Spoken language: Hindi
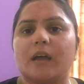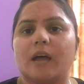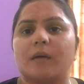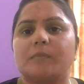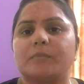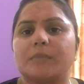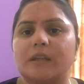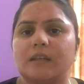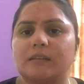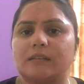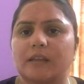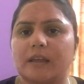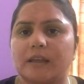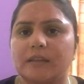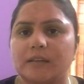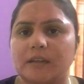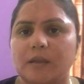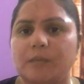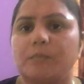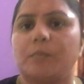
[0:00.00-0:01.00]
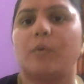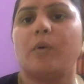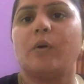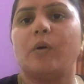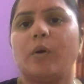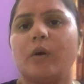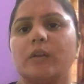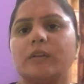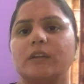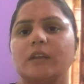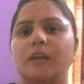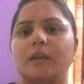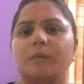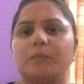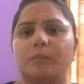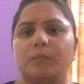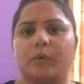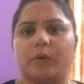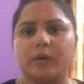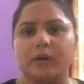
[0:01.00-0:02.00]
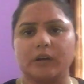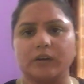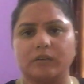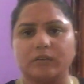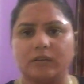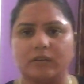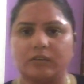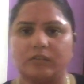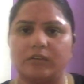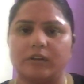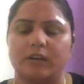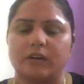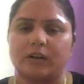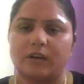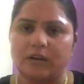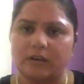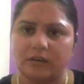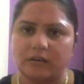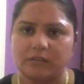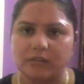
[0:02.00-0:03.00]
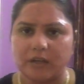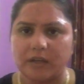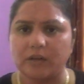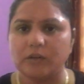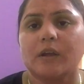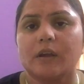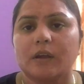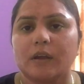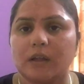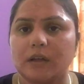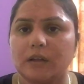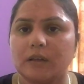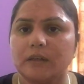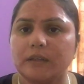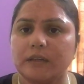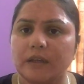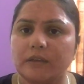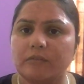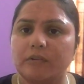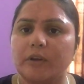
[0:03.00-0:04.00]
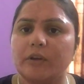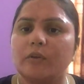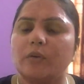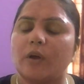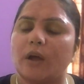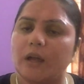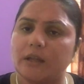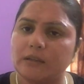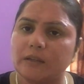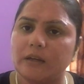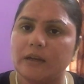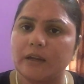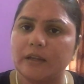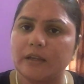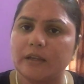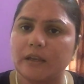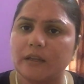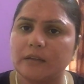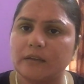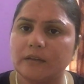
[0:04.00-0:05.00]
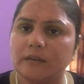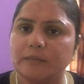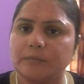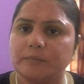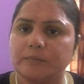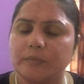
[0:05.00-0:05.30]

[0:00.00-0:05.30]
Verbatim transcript: आपके साथ एक बहुत ही इम्पोर्टेंट चीज़ शेयर करने जा रही हूँ कल ये वीडियो आधा रह गया था